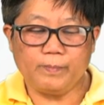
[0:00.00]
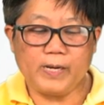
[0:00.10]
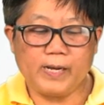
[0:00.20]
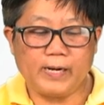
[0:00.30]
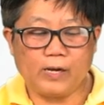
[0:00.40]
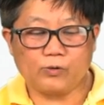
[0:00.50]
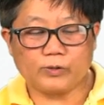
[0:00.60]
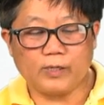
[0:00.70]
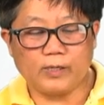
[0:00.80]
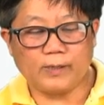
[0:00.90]
เมื่อเรา
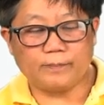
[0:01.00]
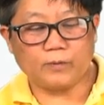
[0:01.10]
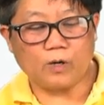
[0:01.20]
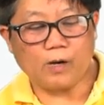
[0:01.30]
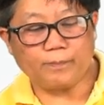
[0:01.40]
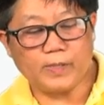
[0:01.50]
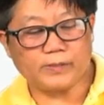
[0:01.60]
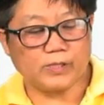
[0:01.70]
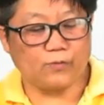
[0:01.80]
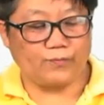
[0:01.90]
เติม copper
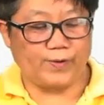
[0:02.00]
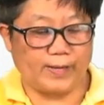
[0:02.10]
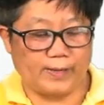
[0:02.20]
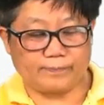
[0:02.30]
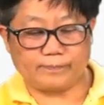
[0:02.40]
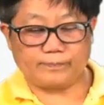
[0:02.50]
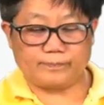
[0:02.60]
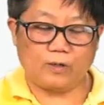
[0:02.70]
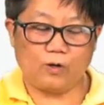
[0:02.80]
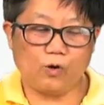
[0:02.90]
sulfate
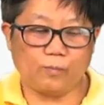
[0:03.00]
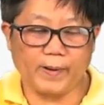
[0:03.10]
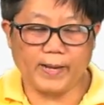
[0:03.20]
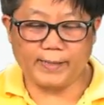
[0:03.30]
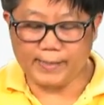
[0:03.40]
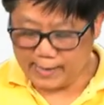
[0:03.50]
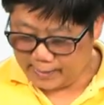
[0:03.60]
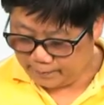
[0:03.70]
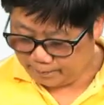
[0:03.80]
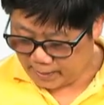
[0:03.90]
ลงไปใน
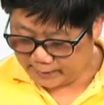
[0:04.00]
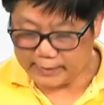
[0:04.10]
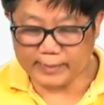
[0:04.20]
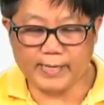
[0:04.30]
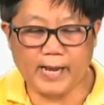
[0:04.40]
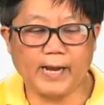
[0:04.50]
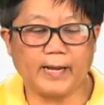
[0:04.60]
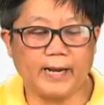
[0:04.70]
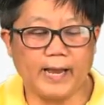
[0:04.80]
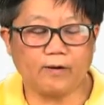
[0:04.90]
ปฏิกิริยา
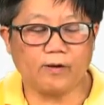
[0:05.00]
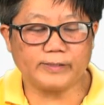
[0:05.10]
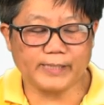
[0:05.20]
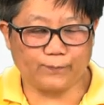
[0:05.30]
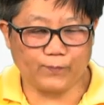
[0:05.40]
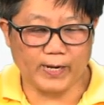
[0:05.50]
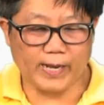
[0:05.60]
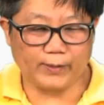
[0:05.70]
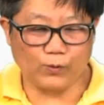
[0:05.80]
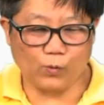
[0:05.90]
แล้วก็จับเว
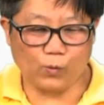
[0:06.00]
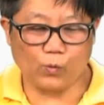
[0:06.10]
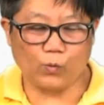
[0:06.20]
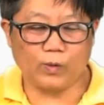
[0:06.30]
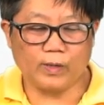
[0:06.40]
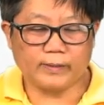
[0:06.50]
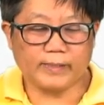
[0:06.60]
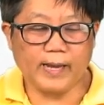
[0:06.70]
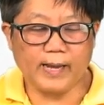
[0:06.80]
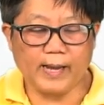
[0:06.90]
ลาดู
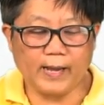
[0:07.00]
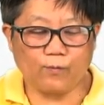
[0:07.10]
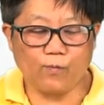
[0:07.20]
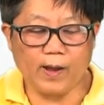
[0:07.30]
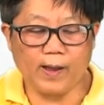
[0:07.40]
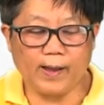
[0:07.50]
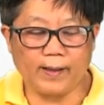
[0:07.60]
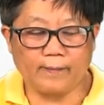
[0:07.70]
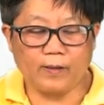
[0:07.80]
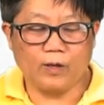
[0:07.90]
ถ้าหากว่า
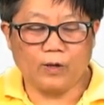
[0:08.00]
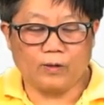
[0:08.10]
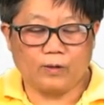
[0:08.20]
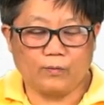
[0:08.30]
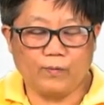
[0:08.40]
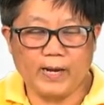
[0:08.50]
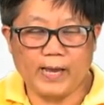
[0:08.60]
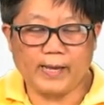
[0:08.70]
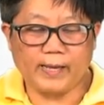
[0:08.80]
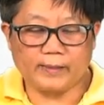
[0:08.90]
เว
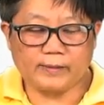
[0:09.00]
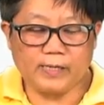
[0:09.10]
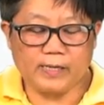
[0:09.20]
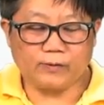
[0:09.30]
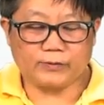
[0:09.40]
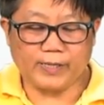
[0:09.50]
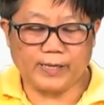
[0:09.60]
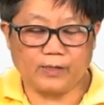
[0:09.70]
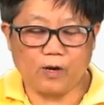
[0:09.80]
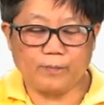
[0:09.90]
ลาที่เราใส่
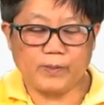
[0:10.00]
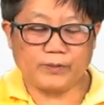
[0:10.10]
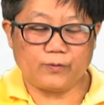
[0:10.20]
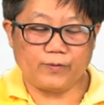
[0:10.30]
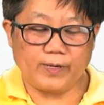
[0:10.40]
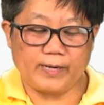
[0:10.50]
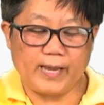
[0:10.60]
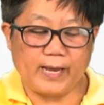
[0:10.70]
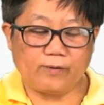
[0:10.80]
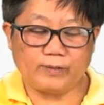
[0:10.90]
ค o p เปอร์ซัลเฟต
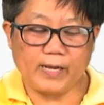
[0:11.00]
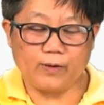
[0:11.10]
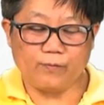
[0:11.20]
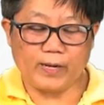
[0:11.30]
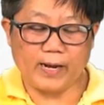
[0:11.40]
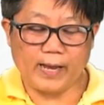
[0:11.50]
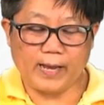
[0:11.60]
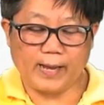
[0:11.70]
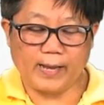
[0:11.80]
แล้วได้เวลา